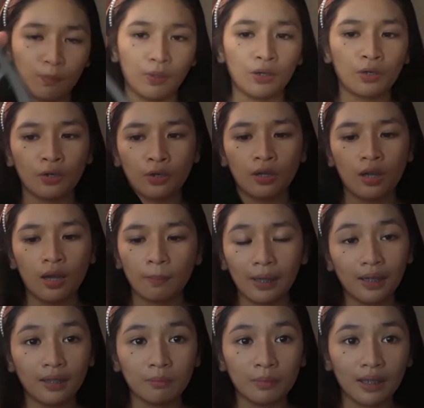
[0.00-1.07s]
Pero,
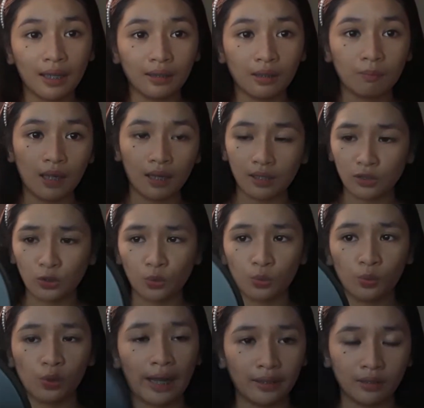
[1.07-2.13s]
malay naman natin, malakas
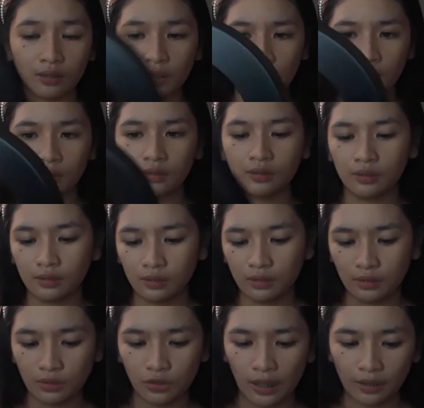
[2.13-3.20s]
yung light niya.
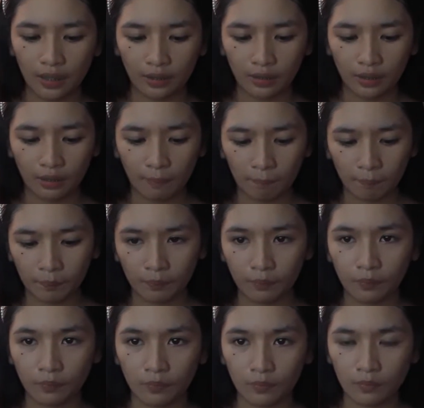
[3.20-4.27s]
Check natin.
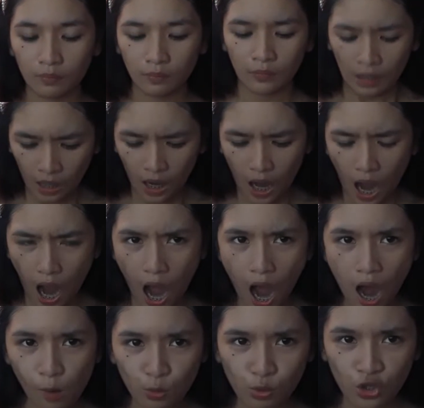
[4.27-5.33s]

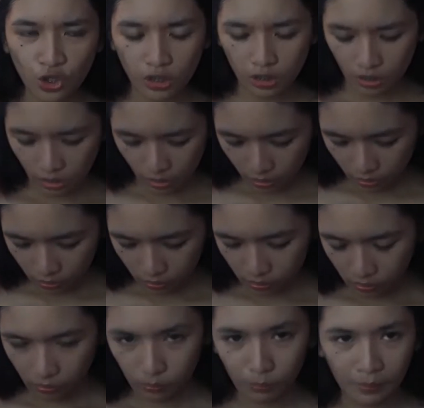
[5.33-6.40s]
Ouch!
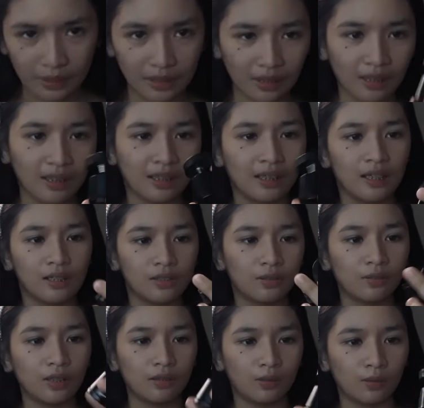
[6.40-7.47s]
Bumagsak. So,
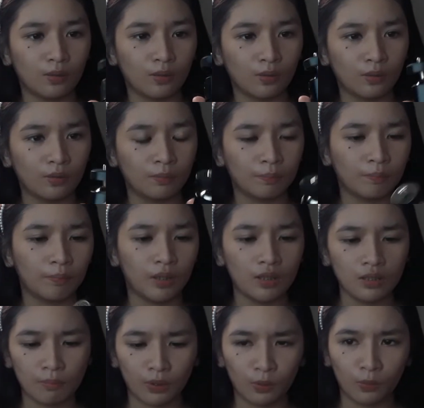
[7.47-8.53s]
ito.
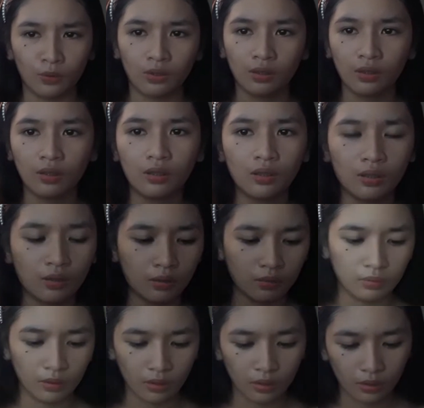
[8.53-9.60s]
Ano ba
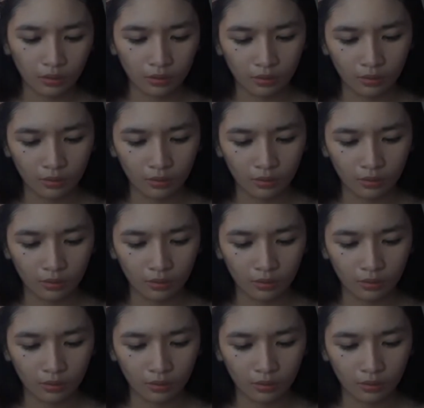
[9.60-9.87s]
Ito yan.